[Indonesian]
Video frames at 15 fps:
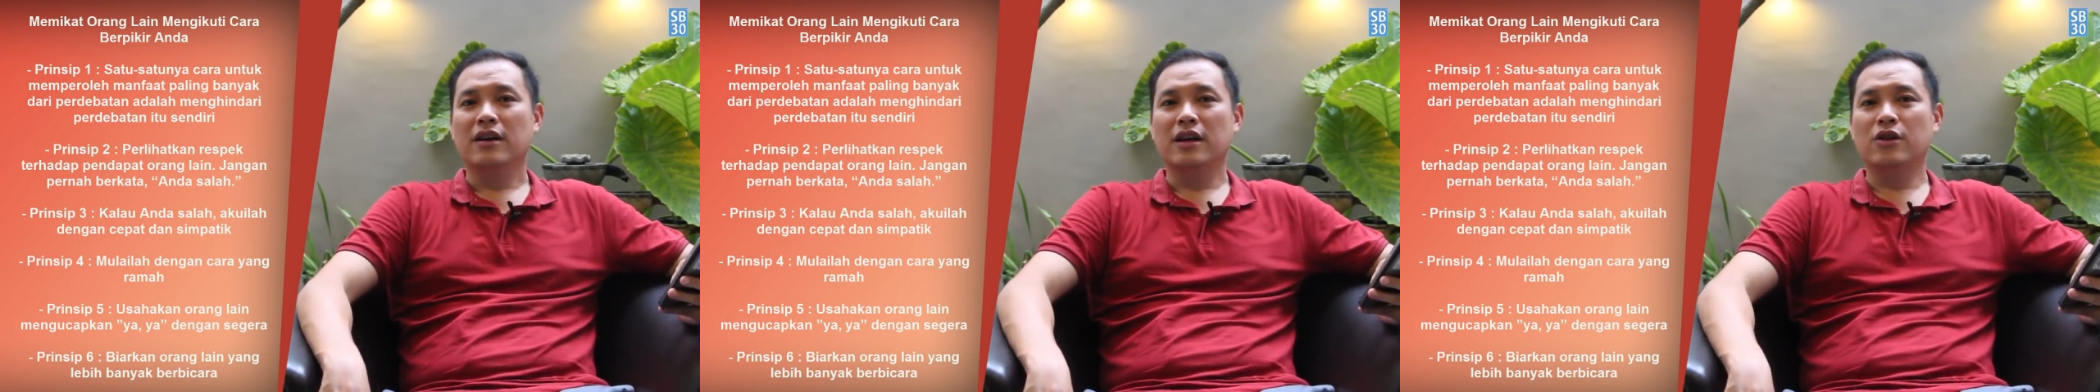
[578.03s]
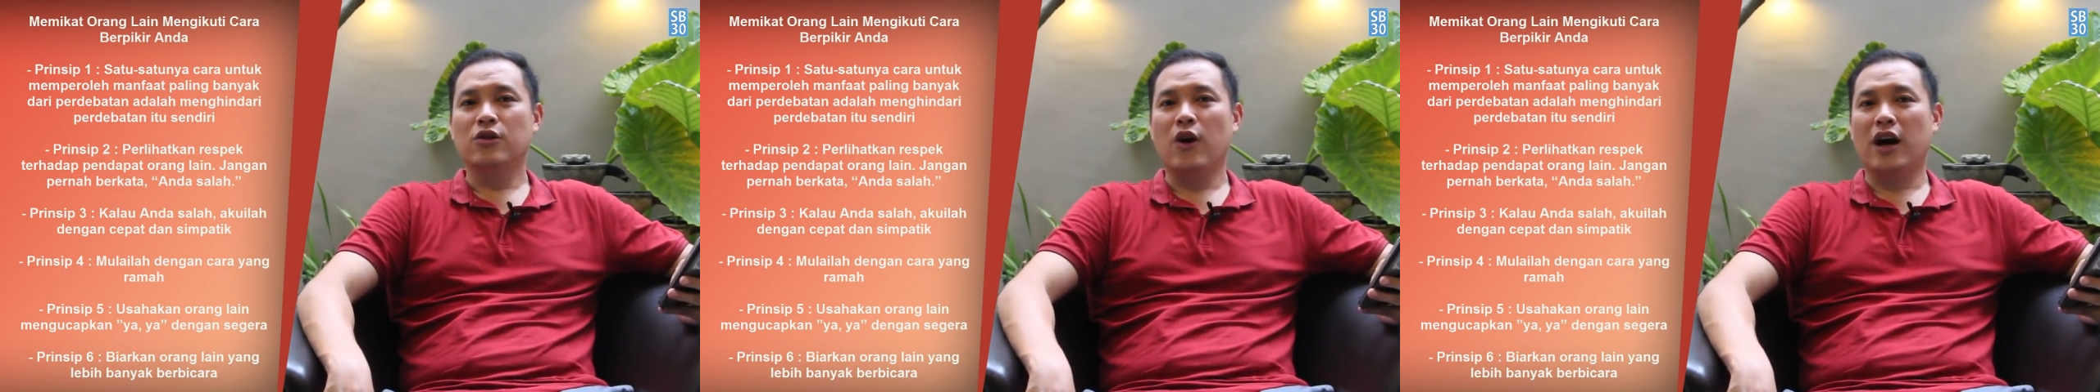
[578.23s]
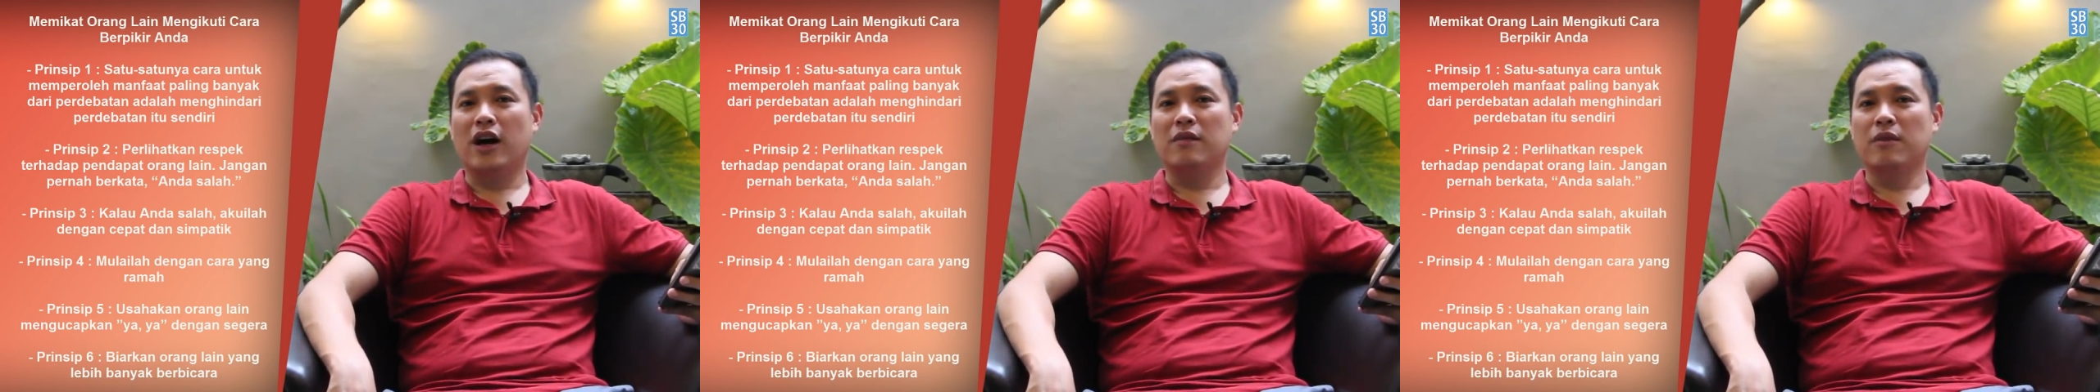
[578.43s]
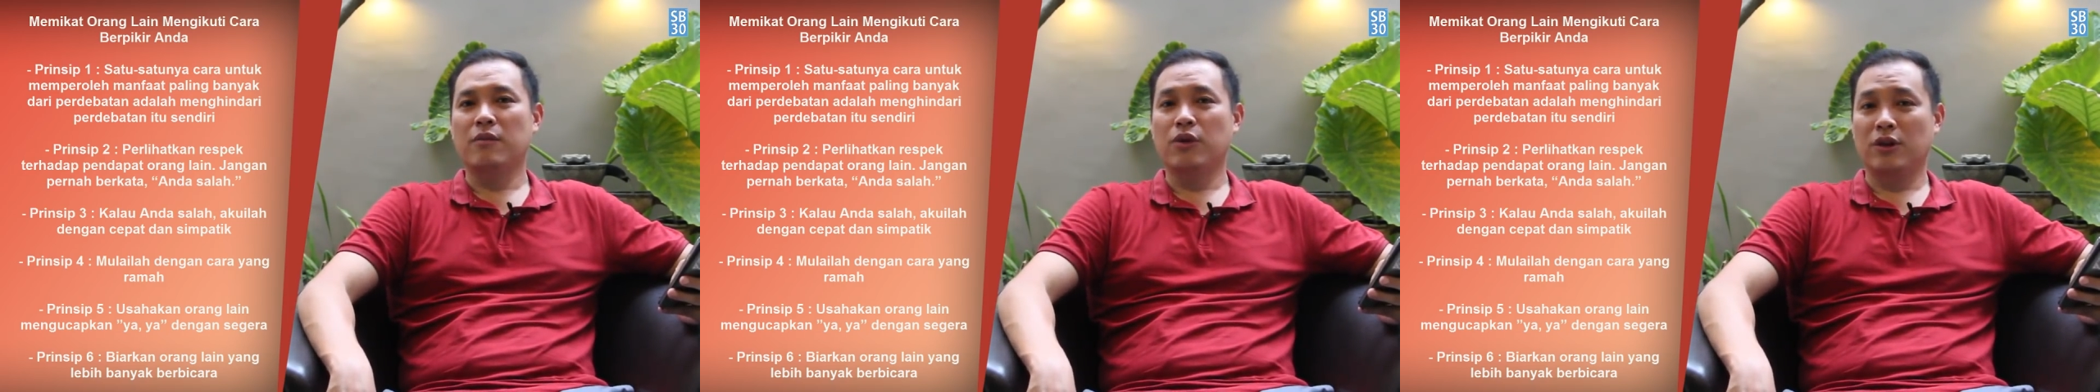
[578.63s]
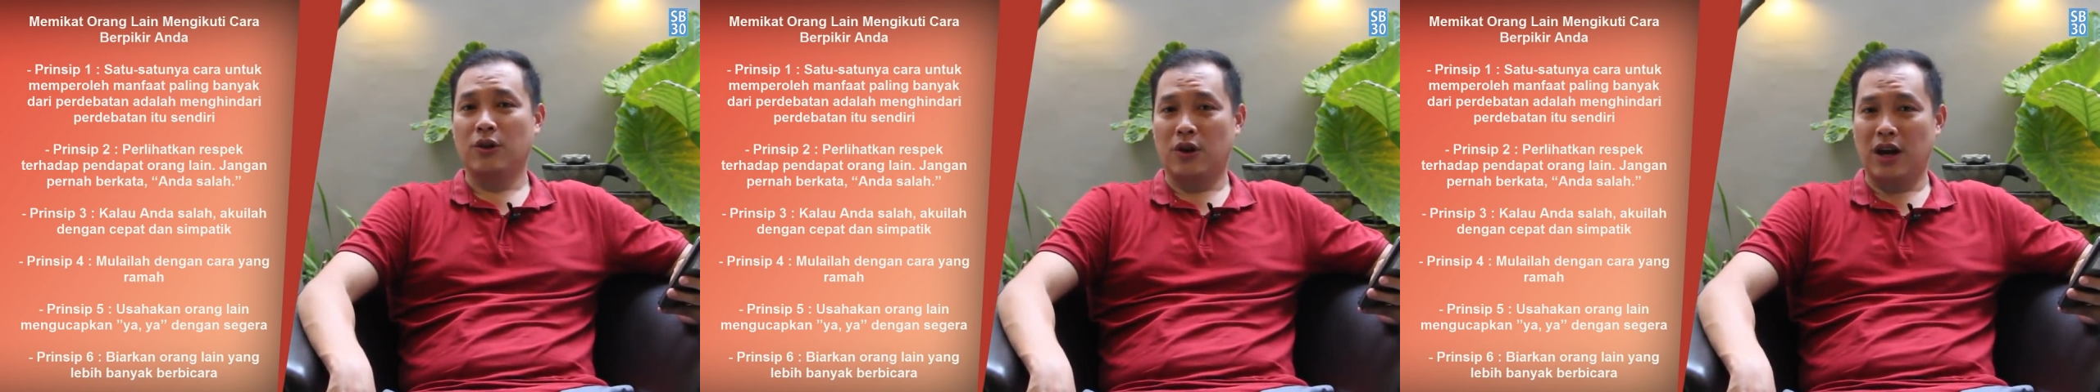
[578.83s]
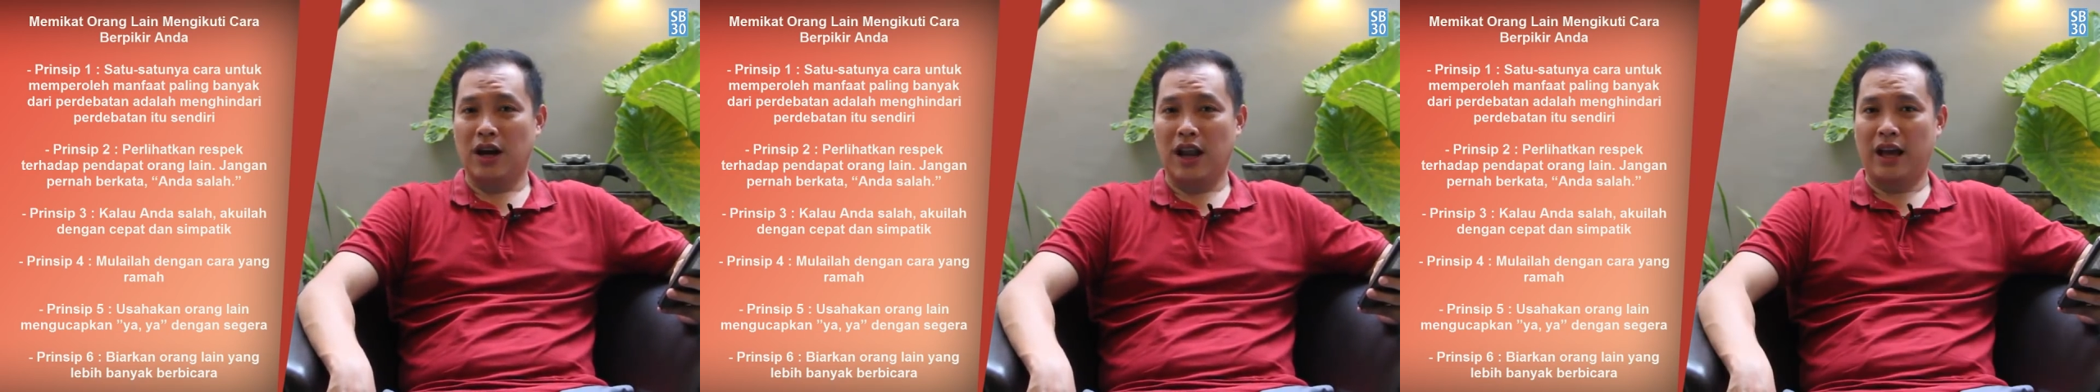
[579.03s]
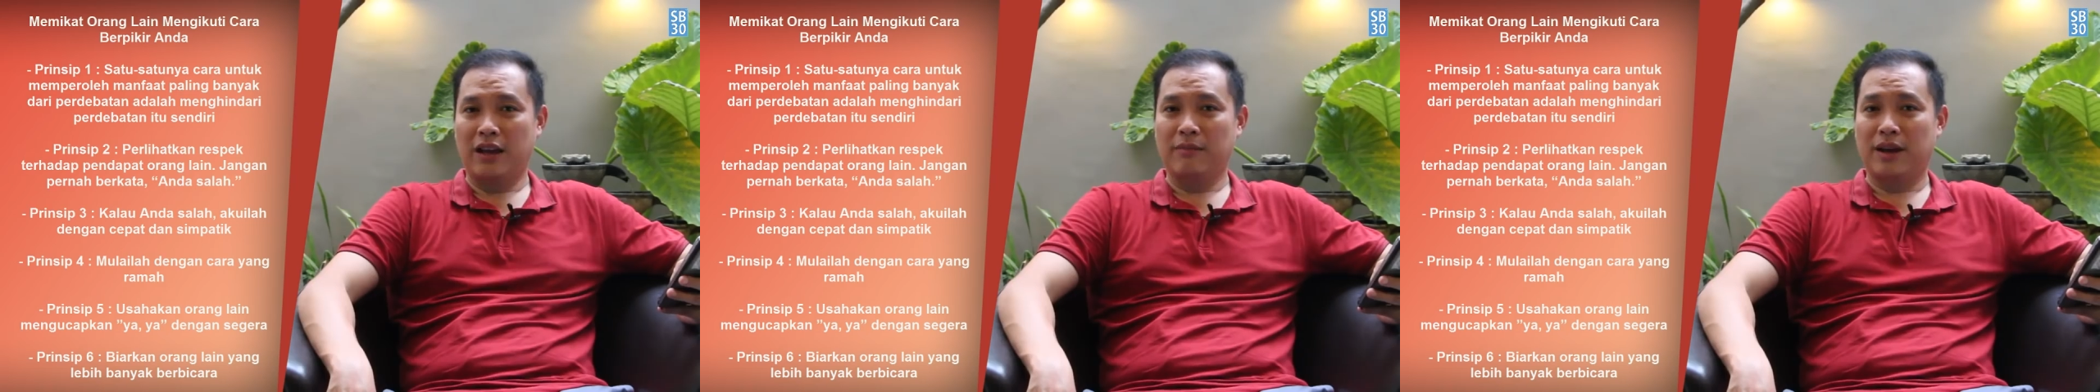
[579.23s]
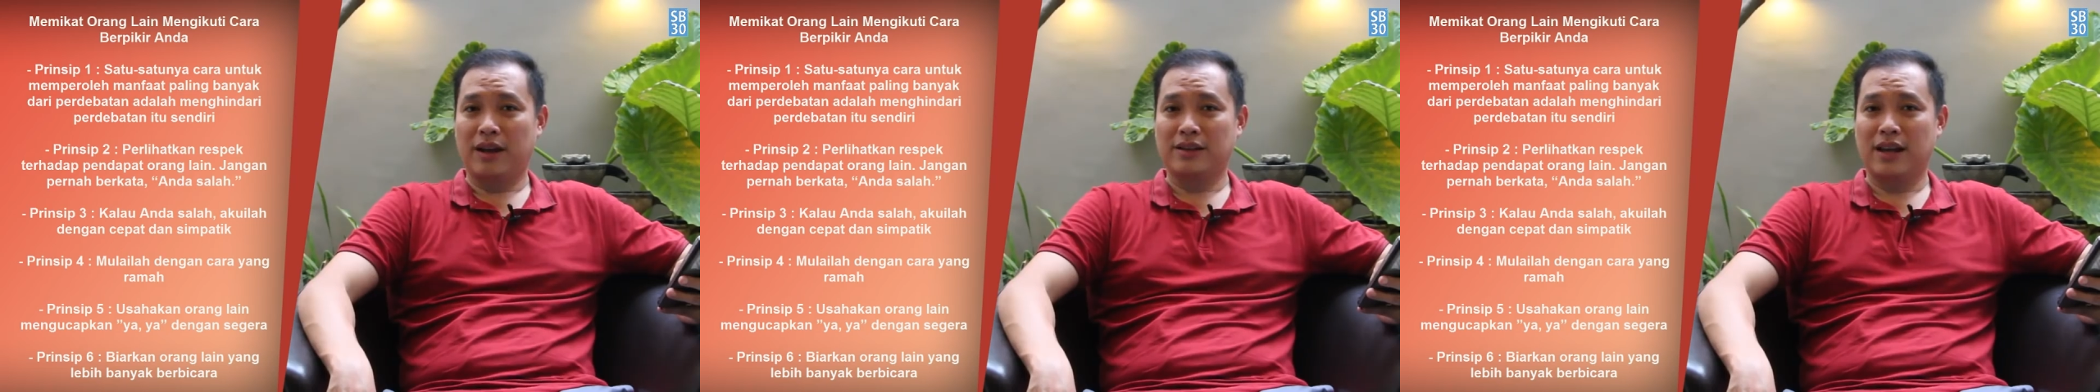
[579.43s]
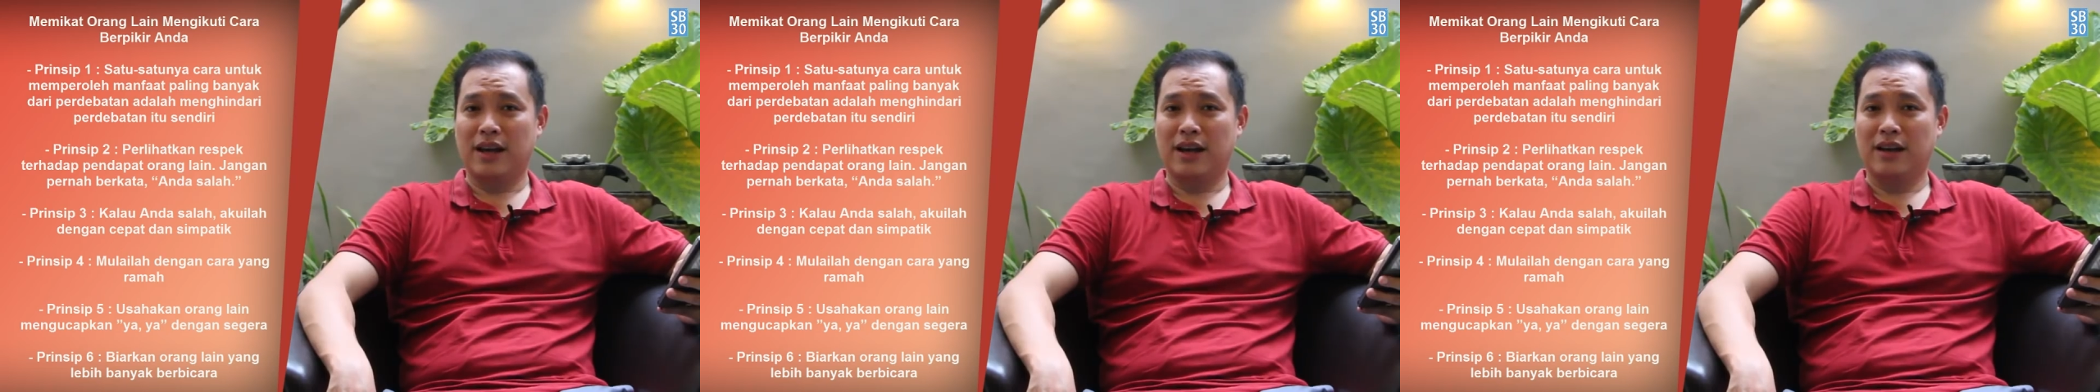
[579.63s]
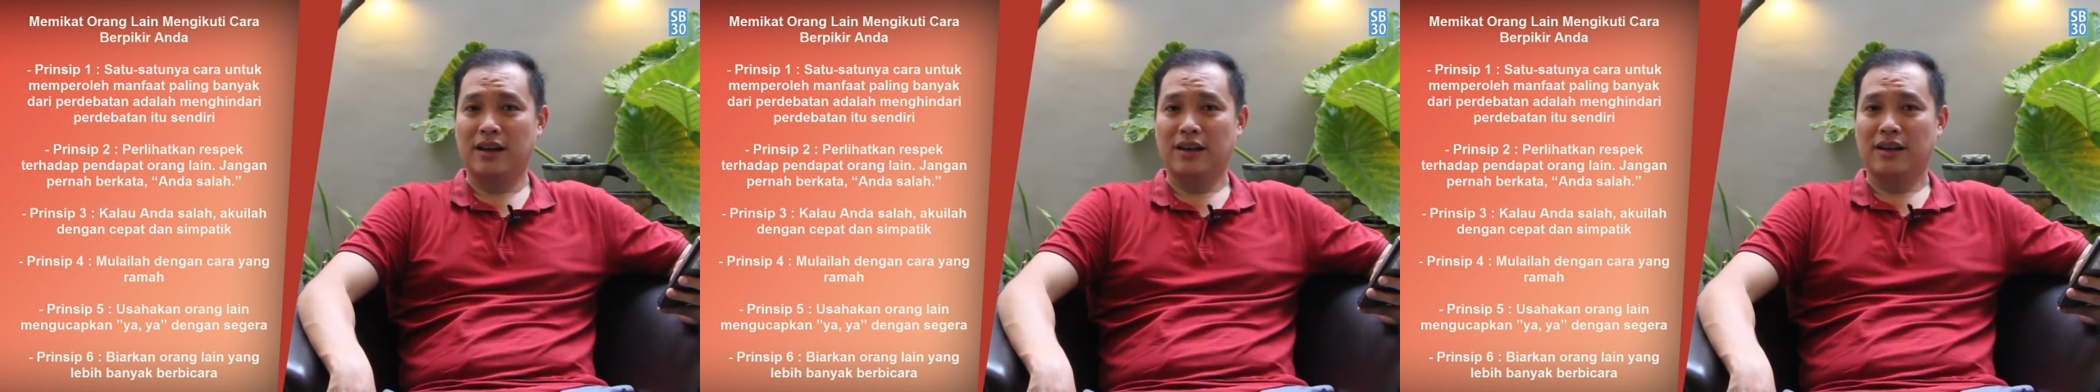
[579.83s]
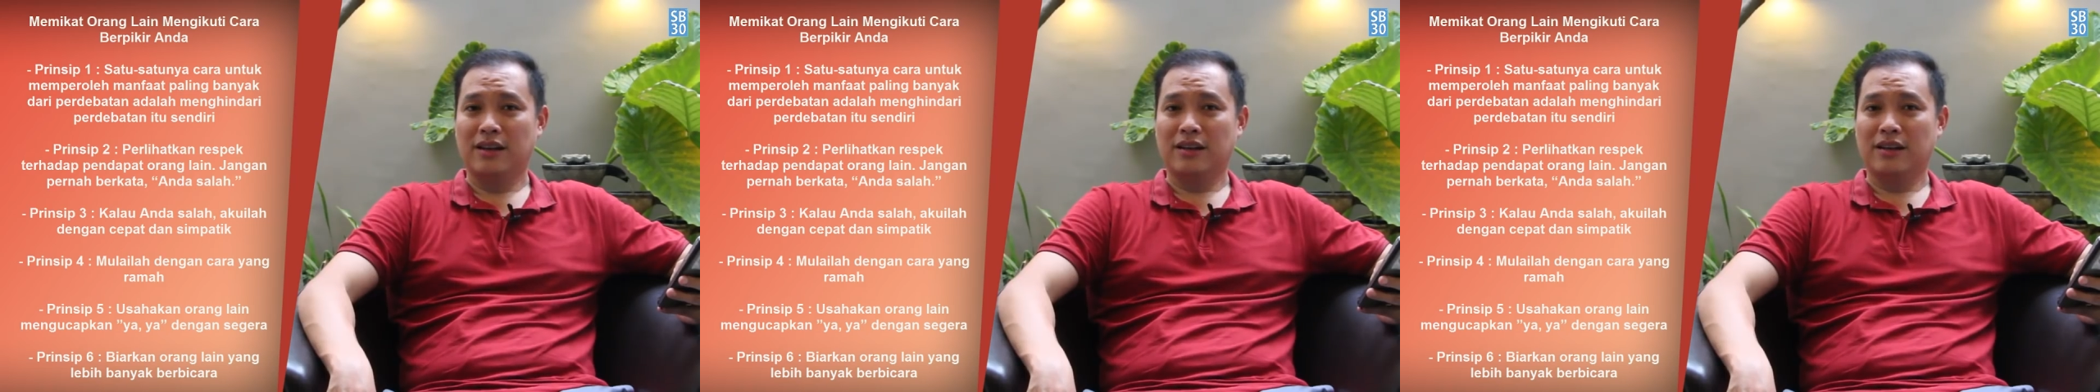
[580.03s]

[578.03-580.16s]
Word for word: itu akan membuat orang lain merasa